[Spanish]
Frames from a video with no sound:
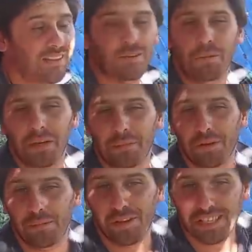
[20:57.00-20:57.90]
¿cómo le
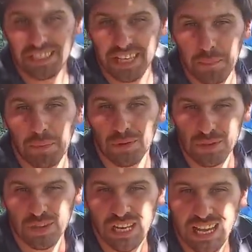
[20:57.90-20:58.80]
podemos decir?
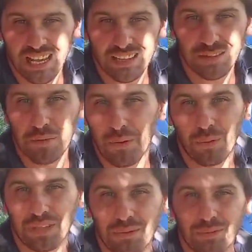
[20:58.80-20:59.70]
sponsorea, No me
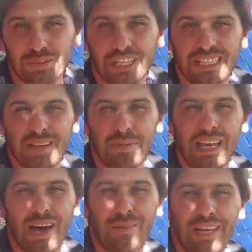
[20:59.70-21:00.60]
gusta mucho esa
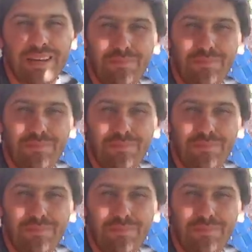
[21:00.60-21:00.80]
palabra, es